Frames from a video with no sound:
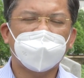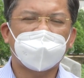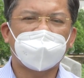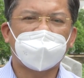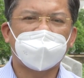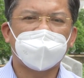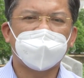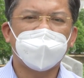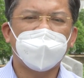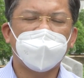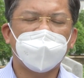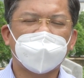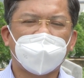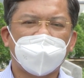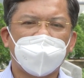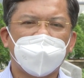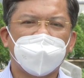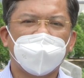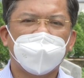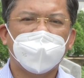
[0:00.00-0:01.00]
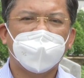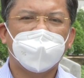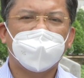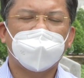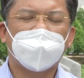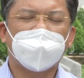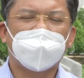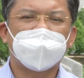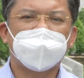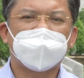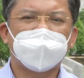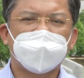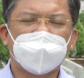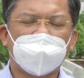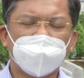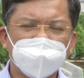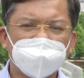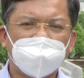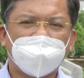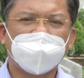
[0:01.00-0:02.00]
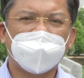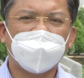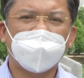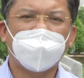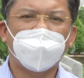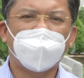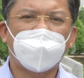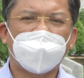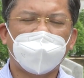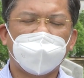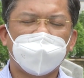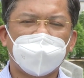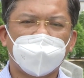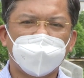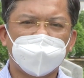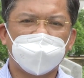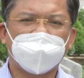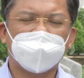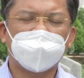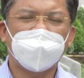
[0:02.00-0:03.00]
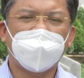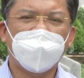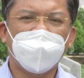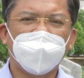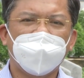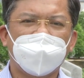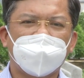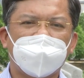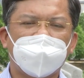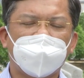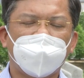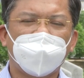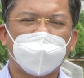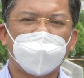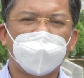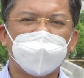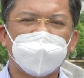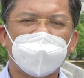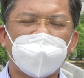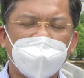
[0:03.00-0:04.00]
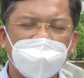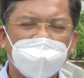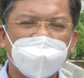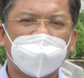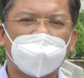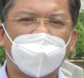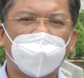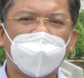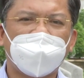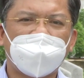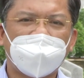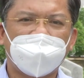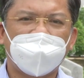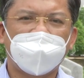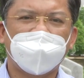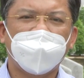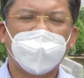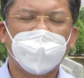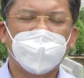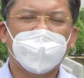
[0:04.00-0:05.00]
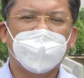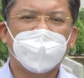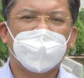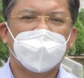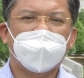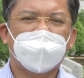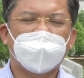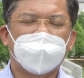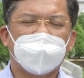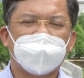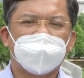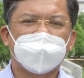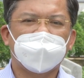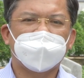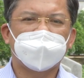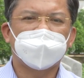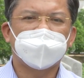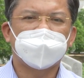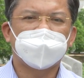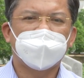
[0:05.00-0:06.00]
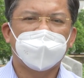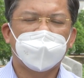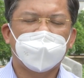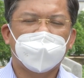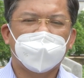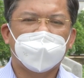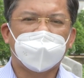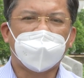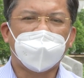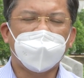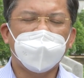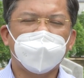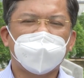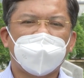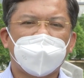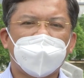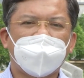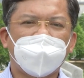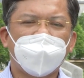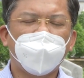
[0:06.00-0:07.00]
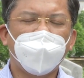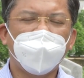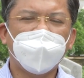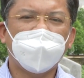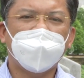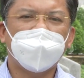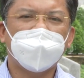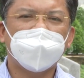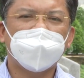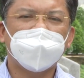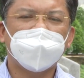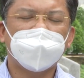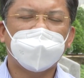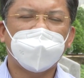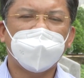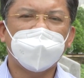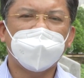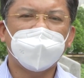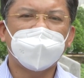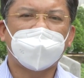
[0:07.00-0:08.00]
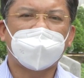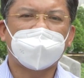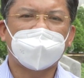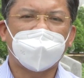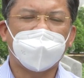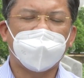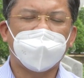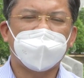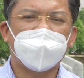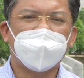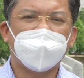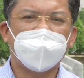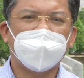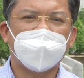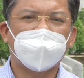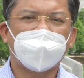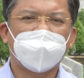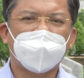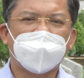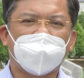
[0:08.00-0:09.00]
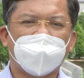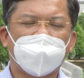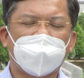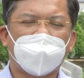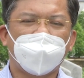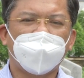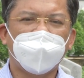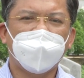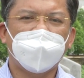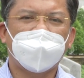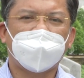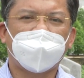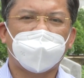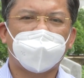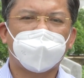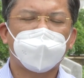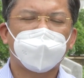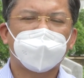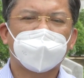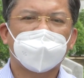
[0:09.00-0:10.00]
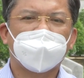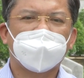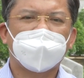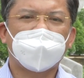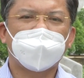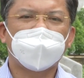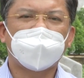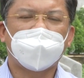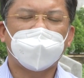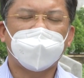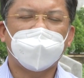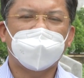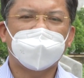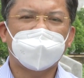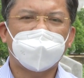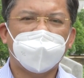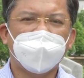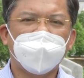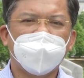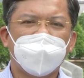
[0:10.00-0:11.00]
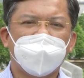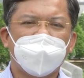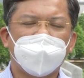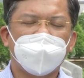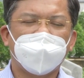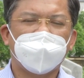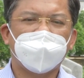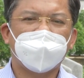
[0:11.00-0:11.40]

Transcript: phải nắm sát tình hình và kiên quyết là gỡ bỏ hoặc là ngăn chặn đối với những cái tài khoản, những cái người mà đưa cái thông tin